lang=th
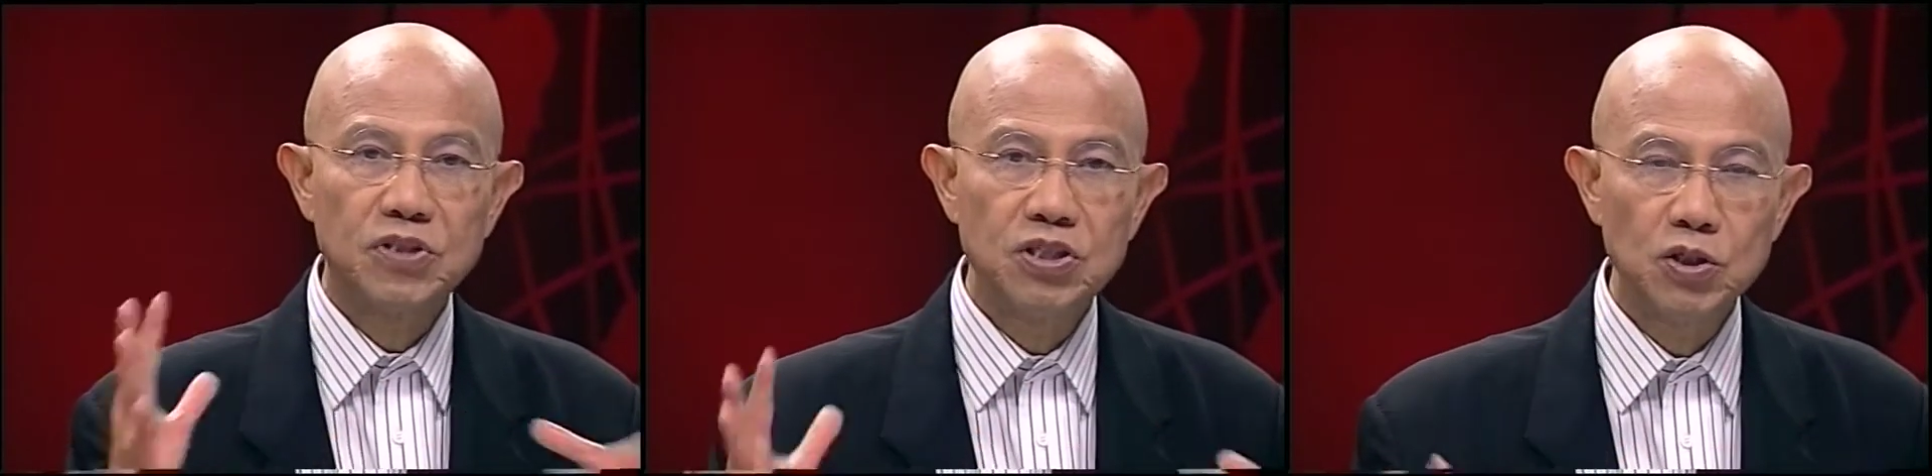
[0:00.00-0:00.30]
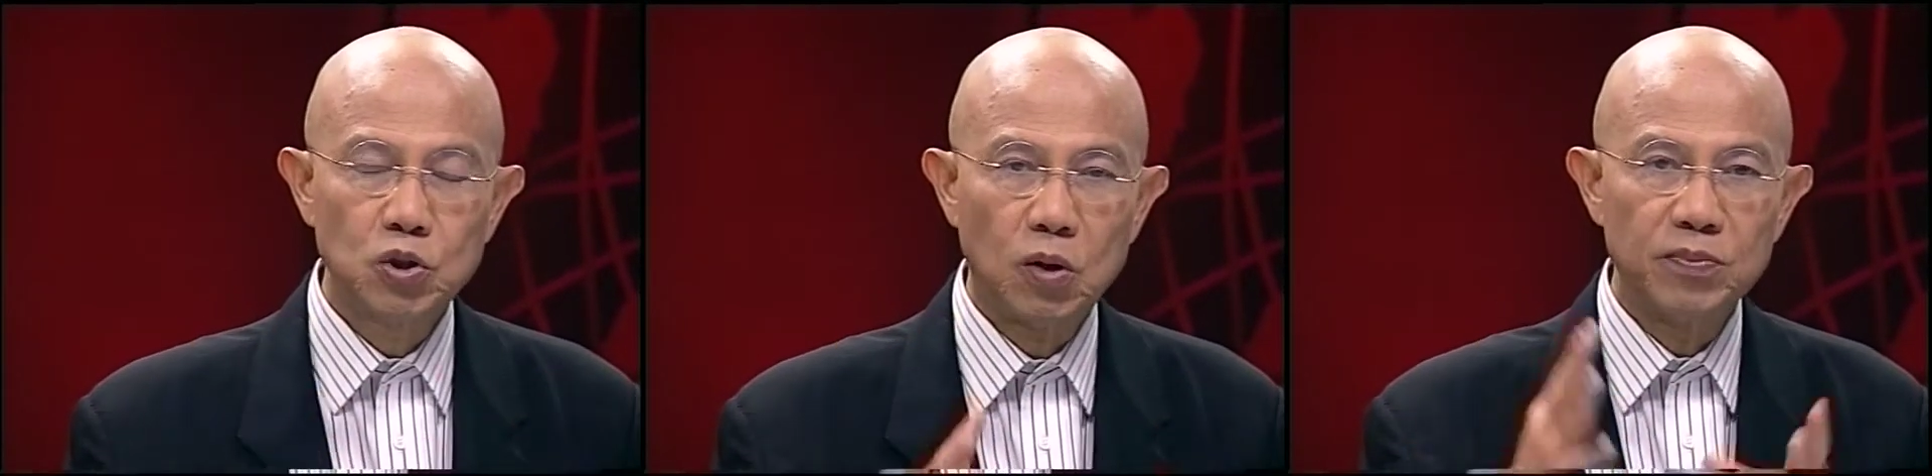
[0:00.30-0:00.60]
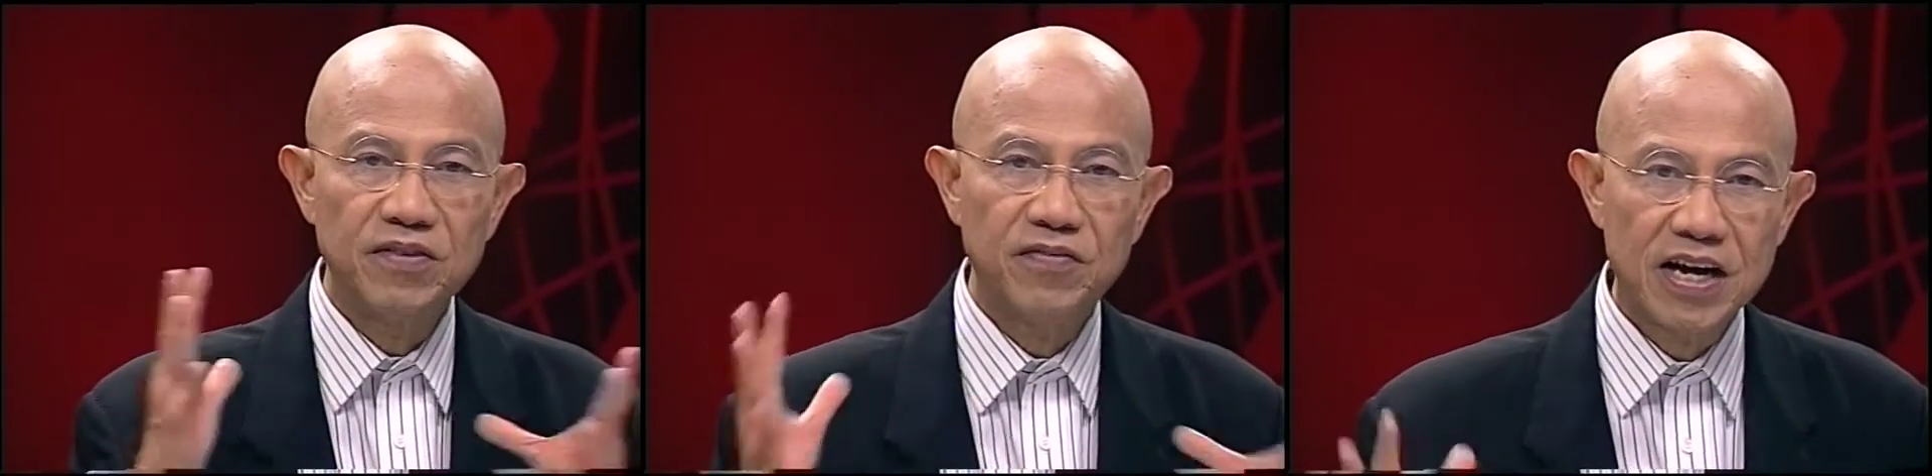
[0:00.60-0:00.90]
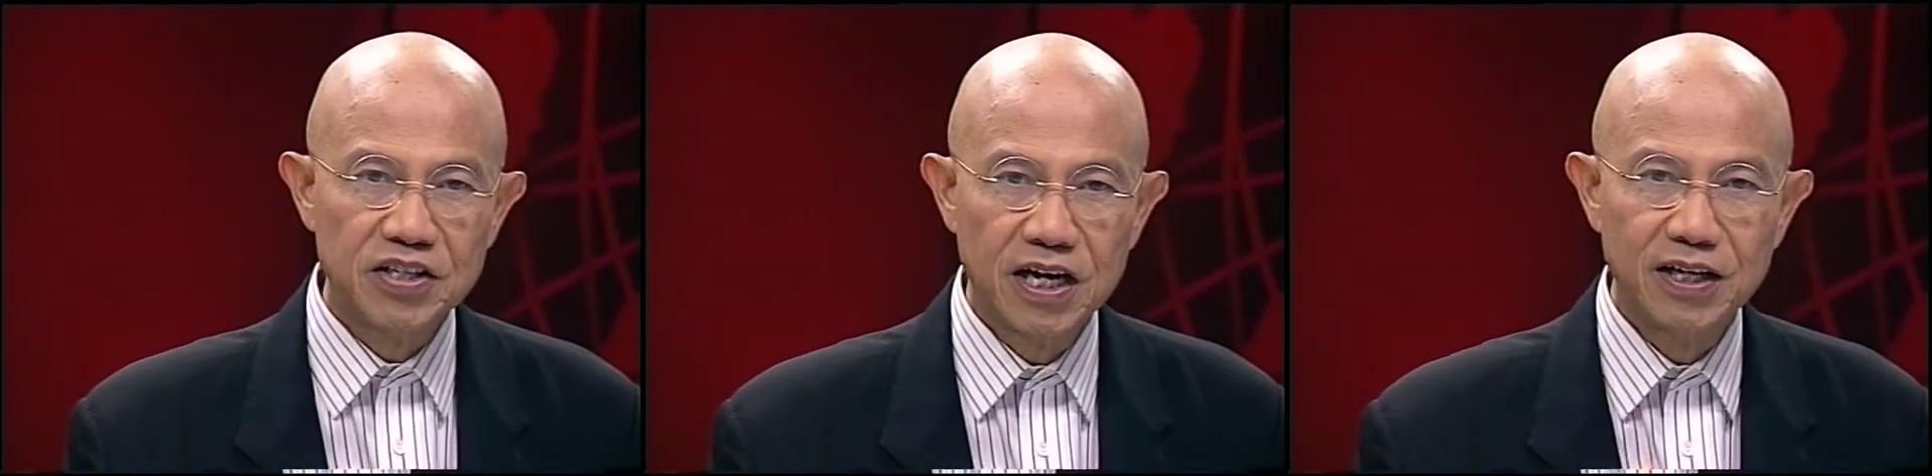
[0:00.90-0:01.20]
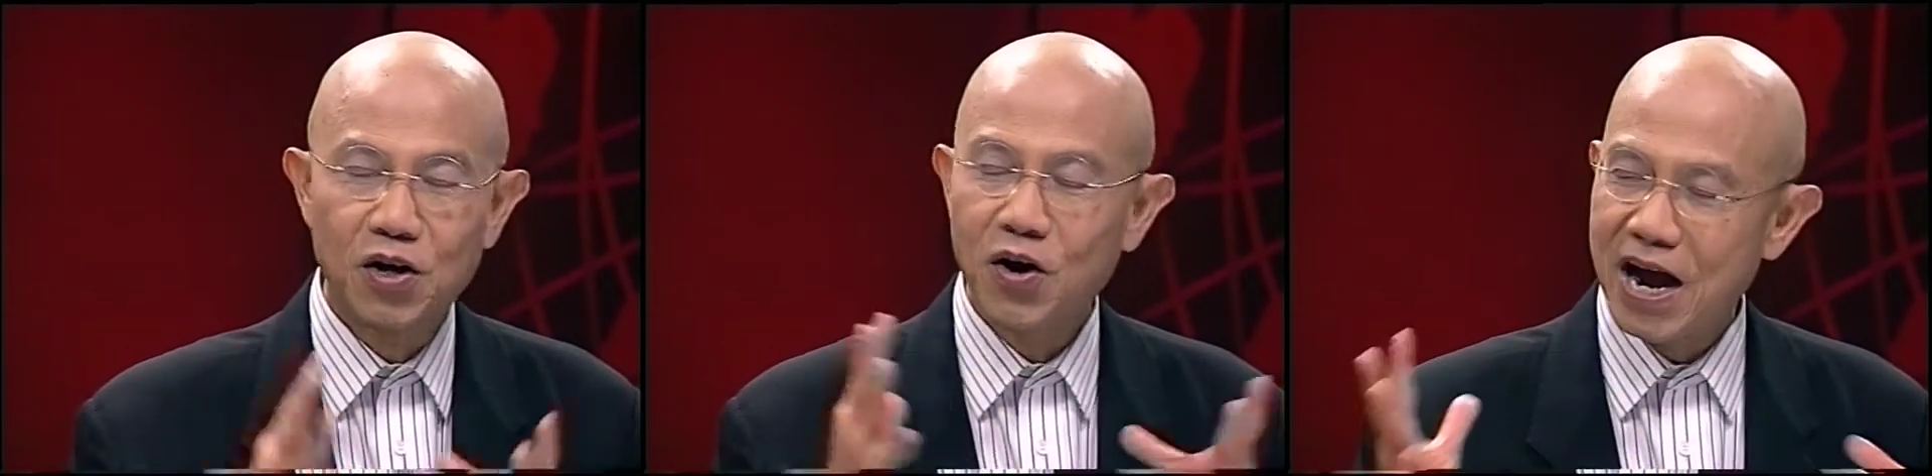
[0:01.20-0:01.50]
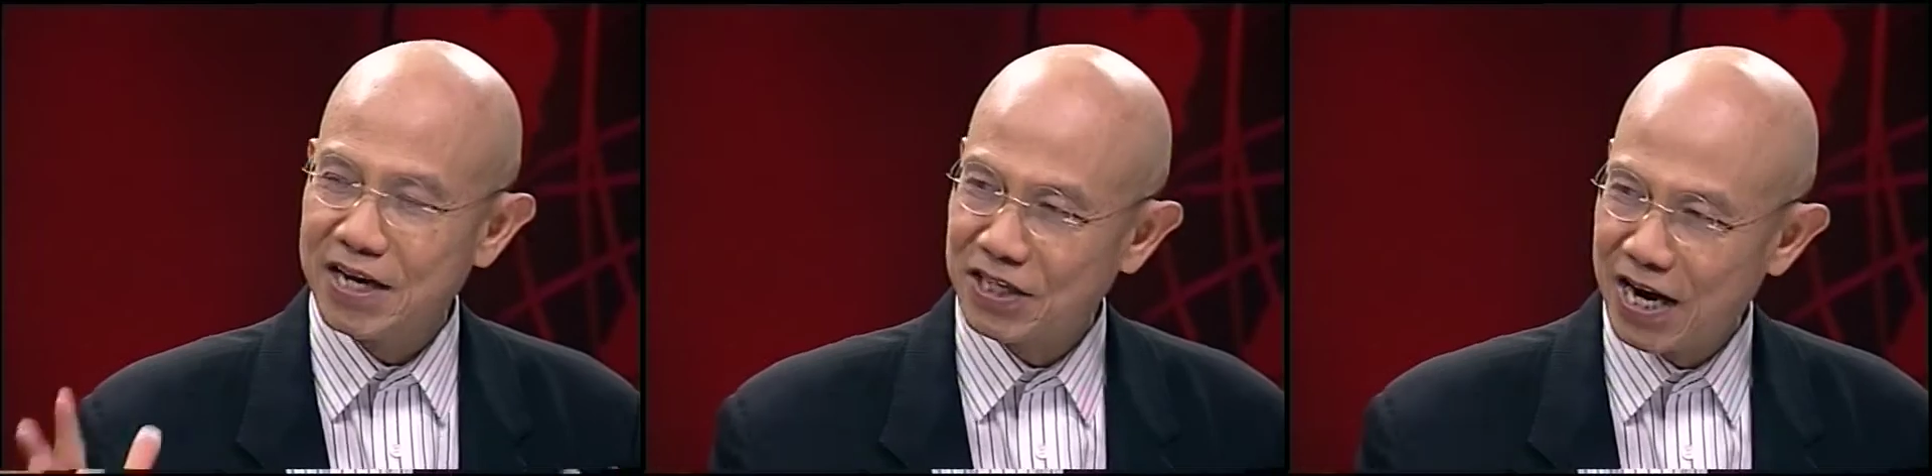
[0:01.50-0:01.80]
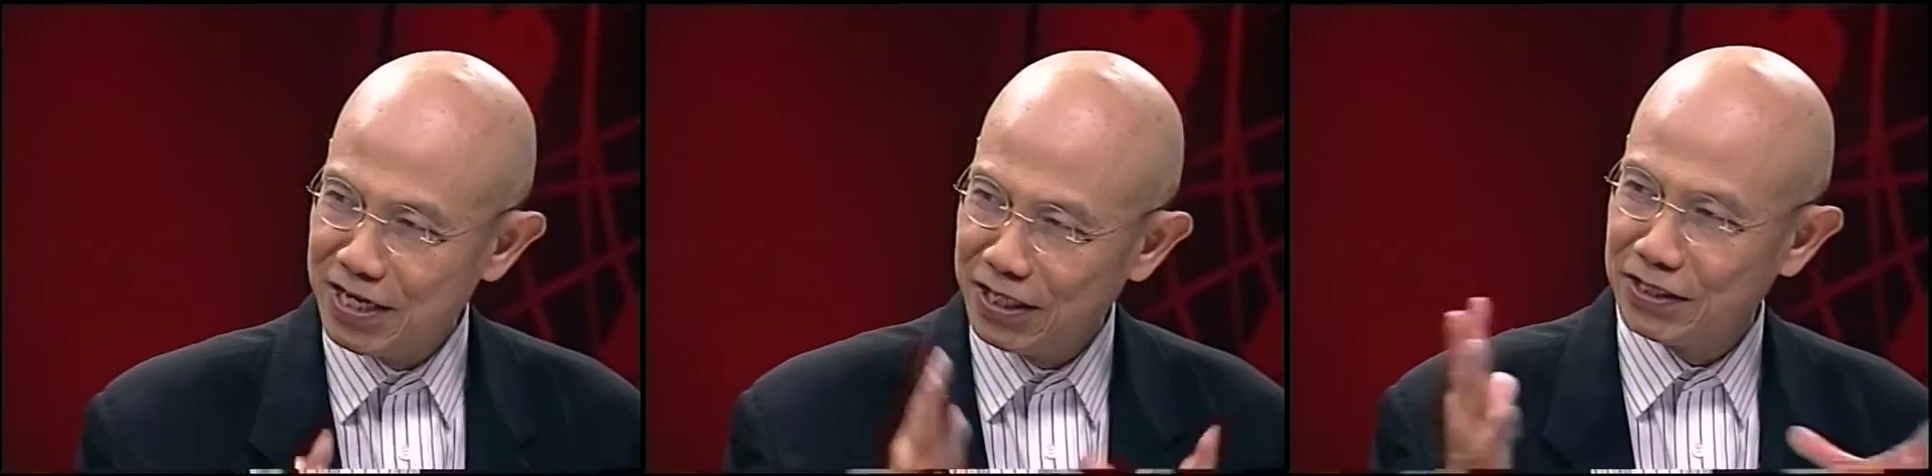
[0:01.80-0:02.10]
ชื่นชมในแฟชั่นของการใช้
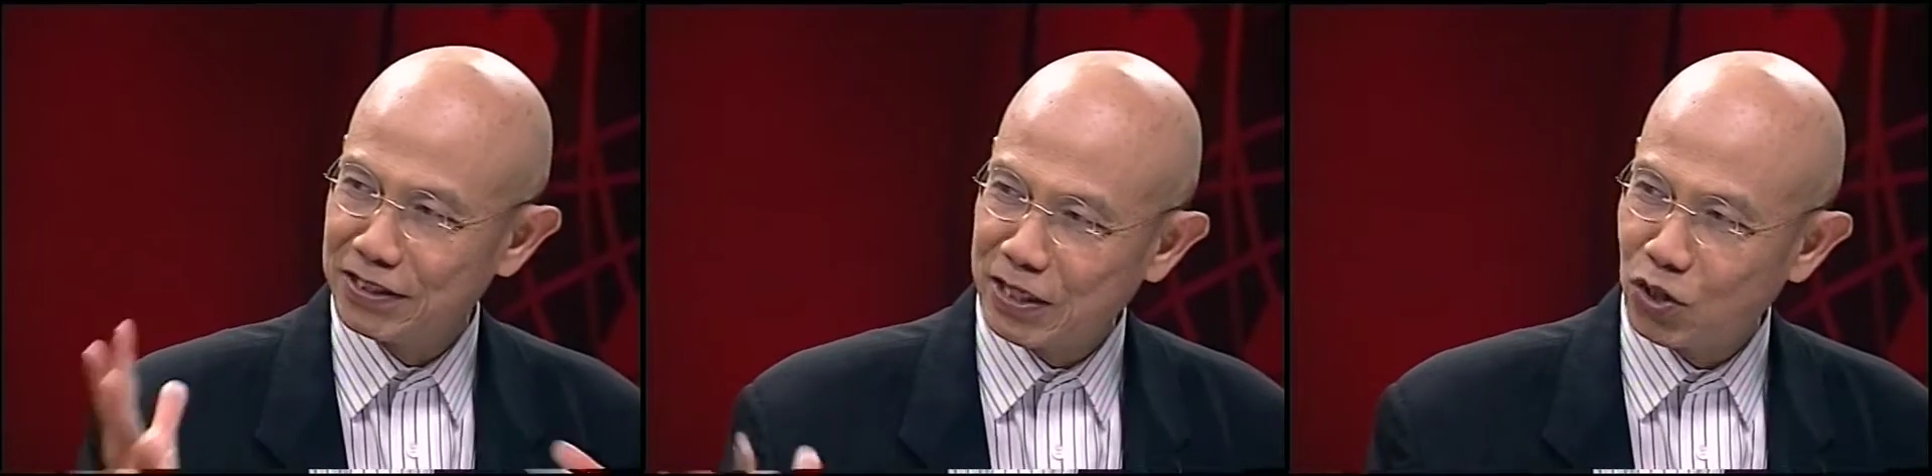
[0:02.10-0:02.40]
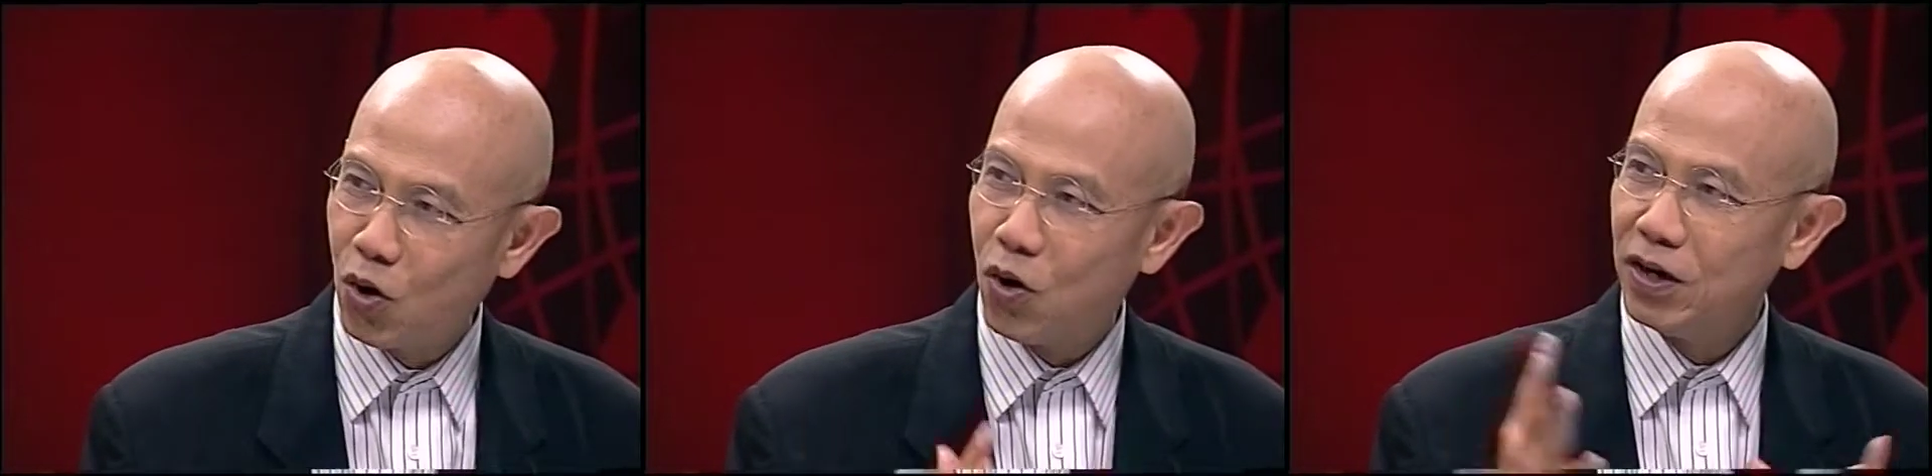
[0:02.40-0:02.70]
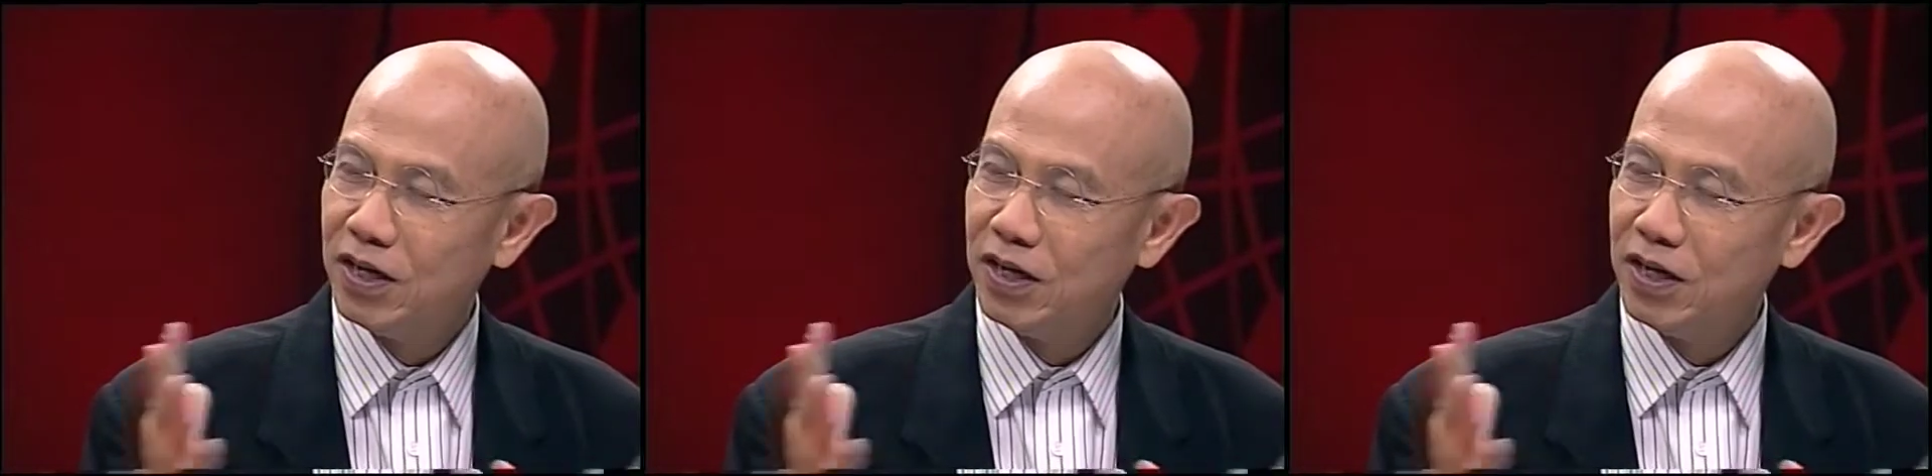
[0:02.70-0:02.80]
เงินใช้ทอง